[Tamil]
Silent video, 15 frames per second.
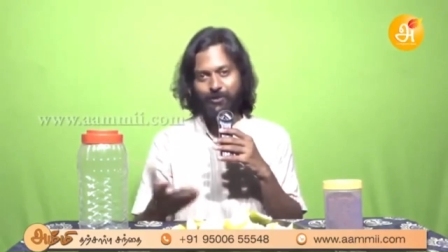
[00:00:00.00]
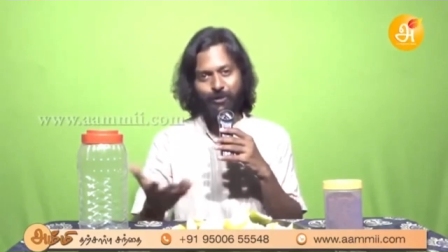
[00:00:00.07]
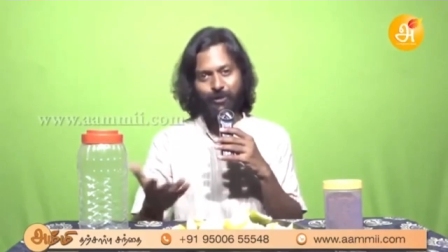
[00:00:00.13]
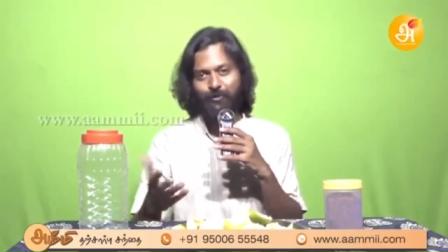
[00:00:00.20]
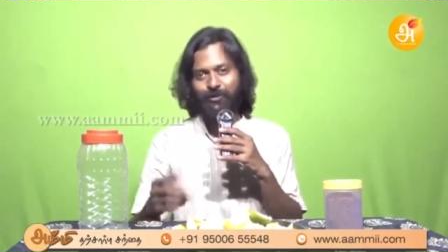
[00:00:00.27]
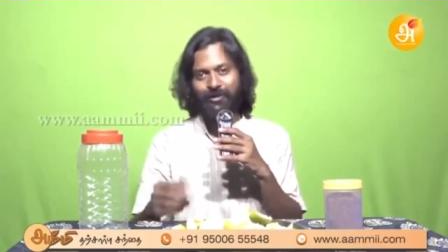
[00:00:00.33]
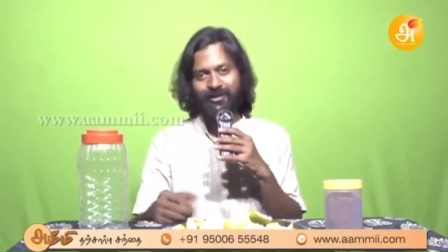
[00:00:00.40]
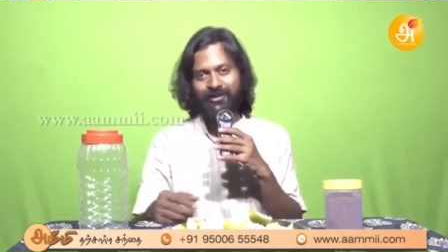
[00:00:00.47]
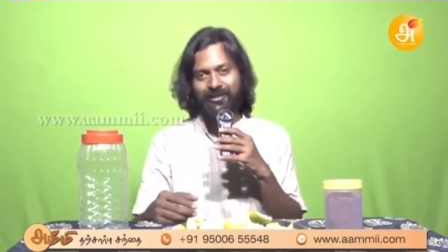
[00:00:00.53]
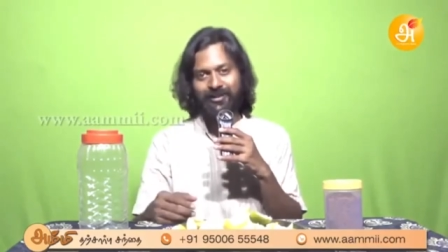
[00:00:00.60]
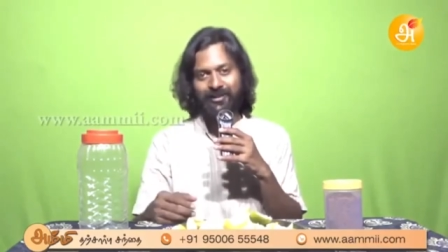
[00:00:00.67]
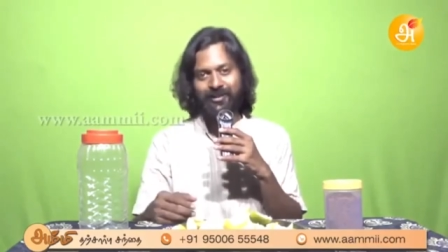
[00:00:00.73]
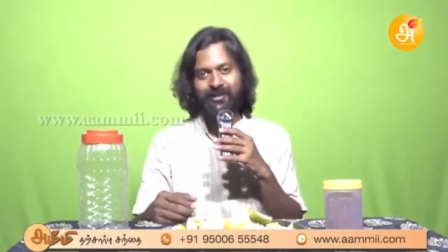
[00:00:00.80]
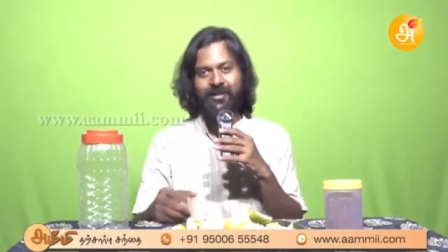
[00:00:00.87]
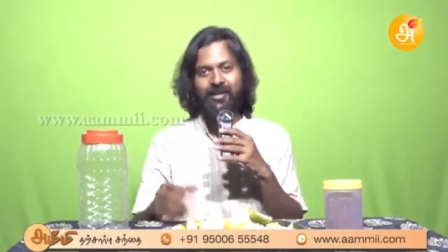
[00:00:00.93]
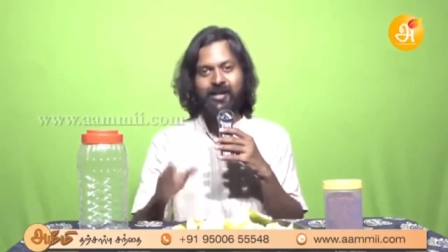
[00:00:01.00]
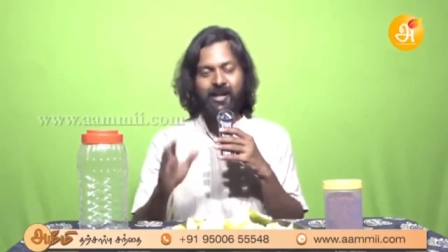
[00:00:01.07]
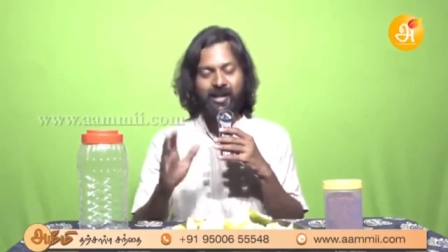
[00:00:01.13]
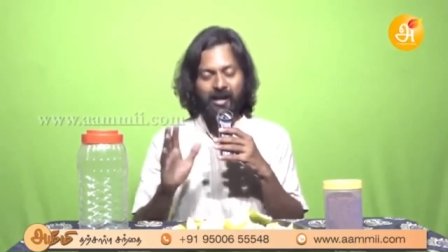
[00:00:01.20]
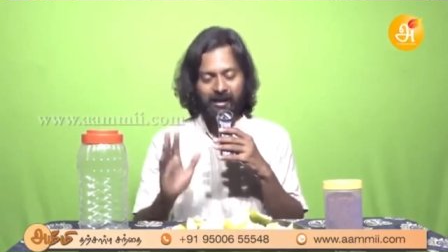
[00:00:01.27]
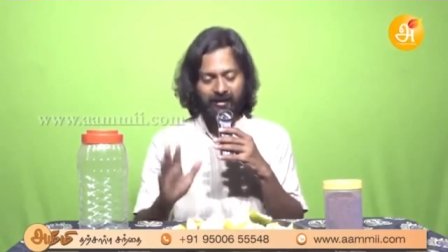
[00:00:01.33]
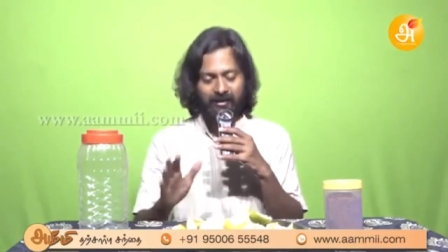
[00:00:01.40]
சொல்ல முடியாது இல்லைங்களா
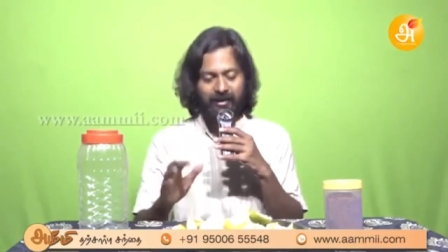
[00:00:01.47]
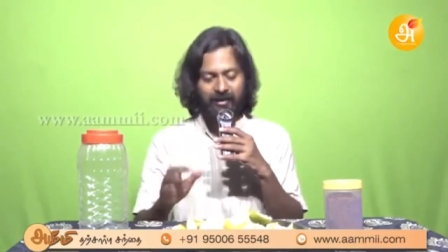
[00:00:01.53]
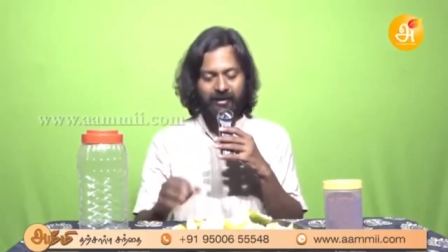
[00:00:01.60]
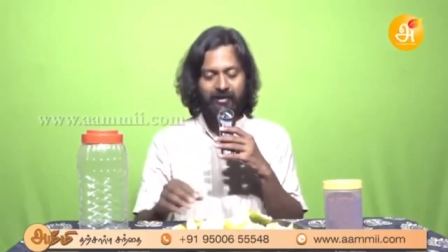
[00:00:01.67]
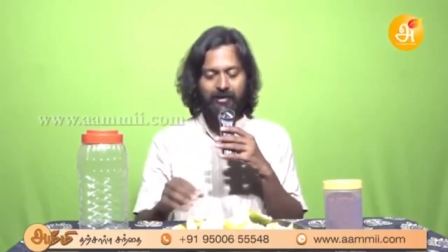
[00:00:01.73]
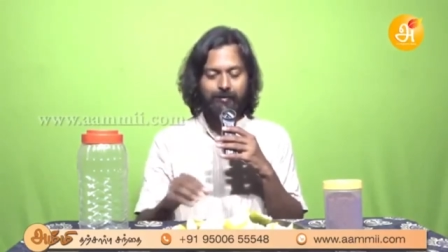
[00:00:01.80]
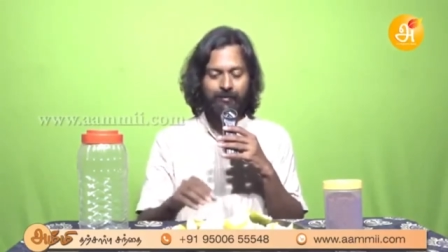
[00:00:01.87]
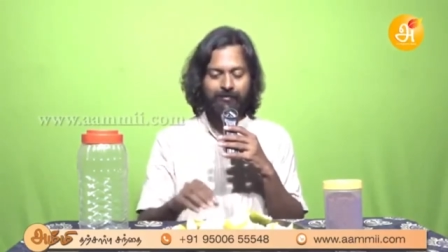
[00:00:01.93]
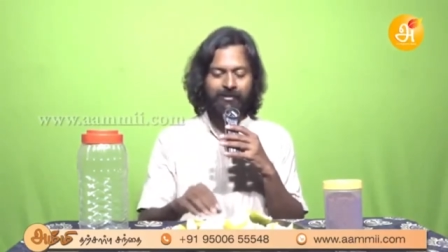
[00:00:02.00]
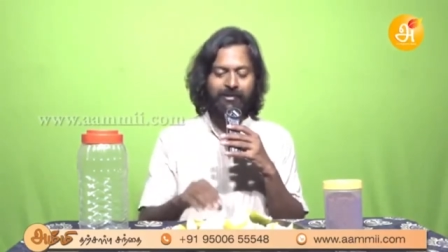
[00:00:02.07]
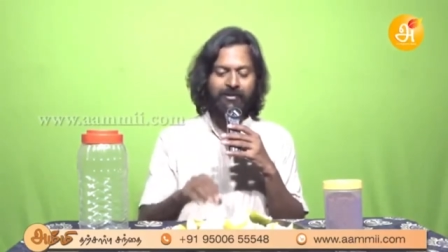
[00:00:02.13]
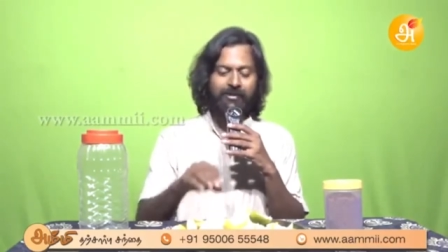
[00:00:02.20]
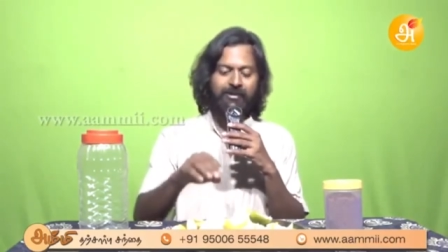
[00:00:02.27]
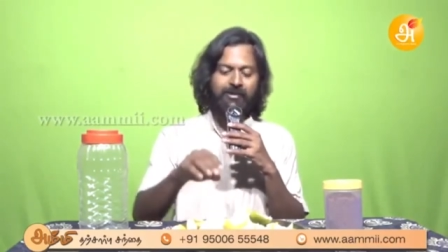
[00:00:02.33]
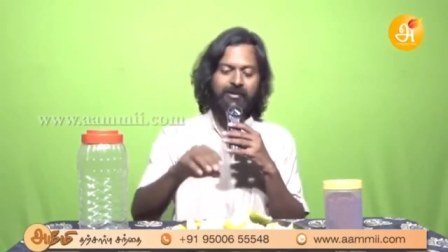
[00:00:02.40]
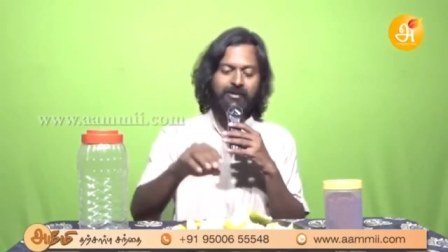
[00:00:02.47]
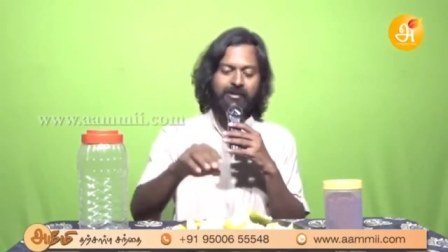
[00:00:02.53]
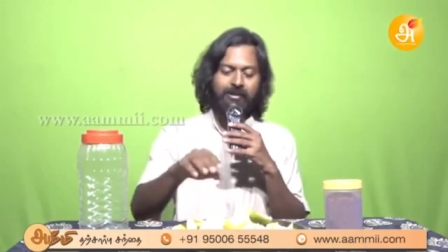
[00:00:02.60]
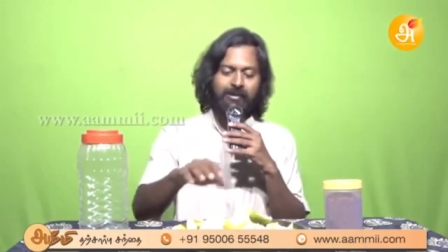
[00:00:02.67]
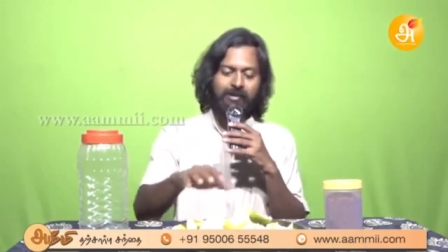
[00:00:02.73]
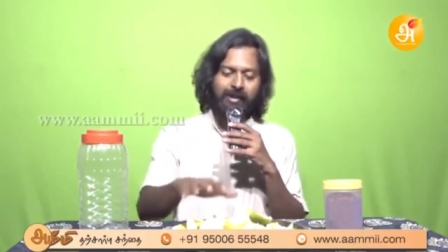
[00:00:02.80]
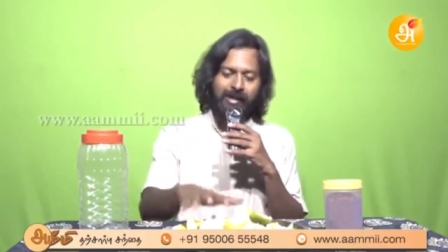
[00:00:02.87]
அதனால் நம்ம வந்து
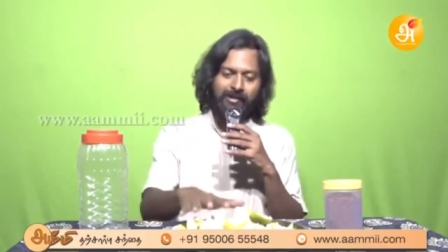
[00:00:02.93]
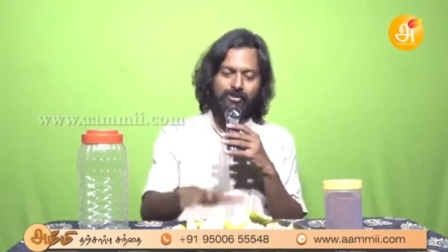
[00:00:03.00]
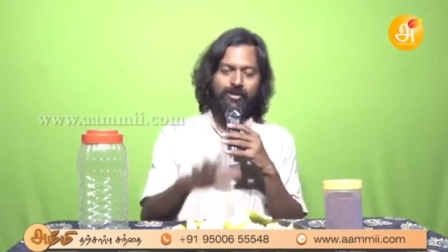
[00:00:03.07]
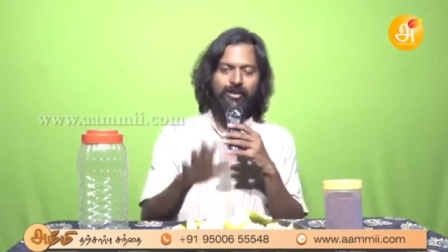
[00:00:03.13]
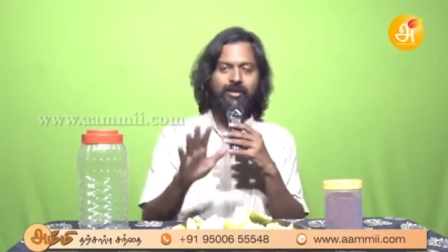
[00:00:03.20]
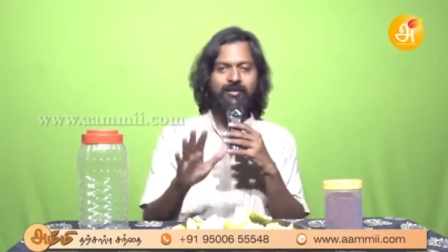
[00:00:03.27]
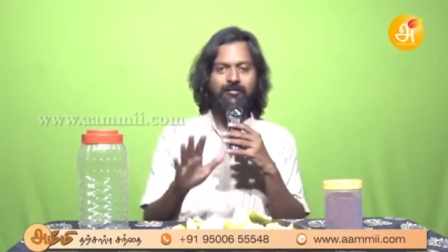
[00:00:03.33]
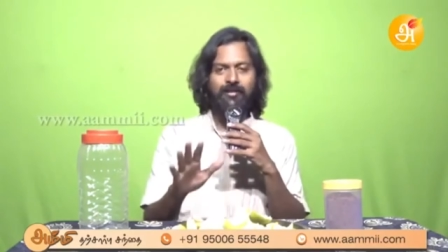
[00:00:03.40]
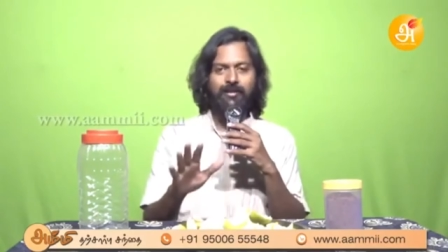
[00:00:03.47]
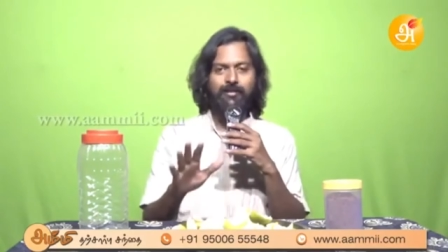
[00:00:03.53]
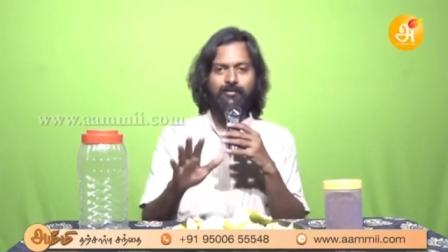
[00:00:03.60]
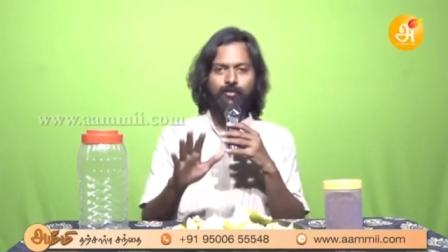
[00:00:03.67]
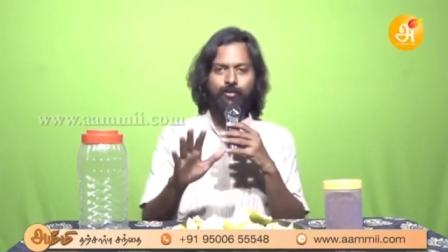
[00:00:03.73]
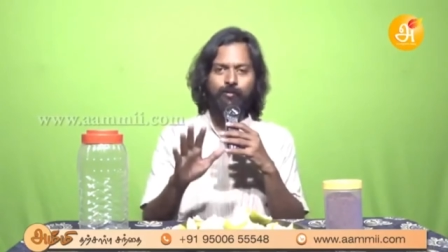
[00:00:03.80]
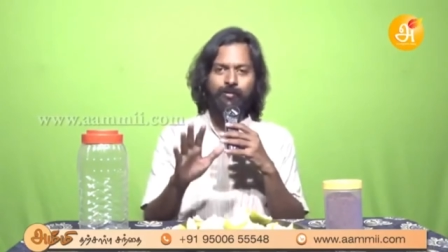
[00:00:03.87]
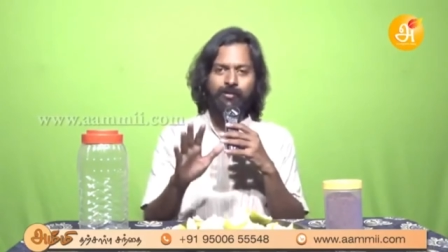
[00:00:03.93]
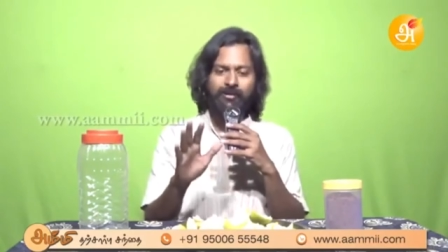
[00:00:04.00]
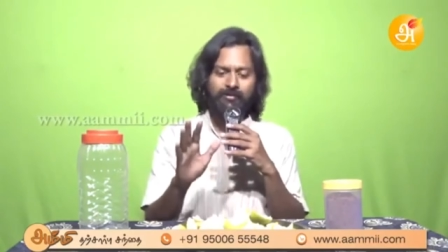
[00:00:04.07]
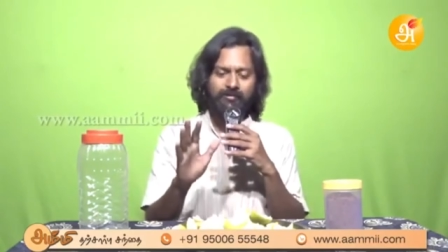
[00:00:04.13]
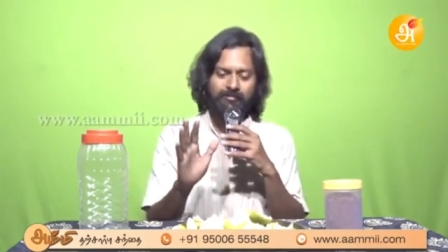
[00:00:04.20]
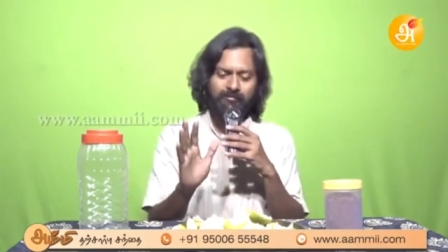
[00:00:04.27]
நேச்சுரலாகவே ரொம்ப